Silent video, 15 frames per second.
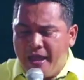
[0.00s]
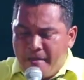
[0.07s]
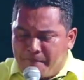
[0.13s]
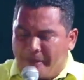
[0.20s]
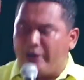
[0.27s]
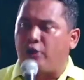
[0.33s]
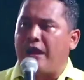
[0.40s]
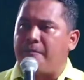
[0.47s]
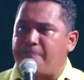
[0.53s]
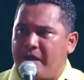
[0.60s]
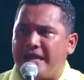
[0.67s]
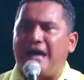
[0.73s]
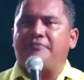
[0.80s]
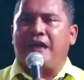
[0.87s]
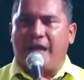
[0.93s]
pero la
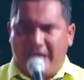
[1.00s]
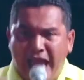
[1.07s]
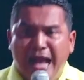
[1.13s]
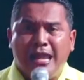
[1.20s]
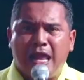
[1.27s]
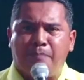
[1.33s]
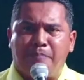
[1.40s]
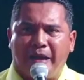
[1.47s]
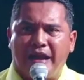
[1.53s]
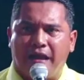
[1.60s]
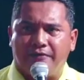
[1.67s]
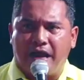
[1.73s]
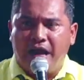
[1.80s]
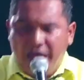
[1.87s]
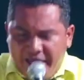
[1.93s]
palabra es la palabra.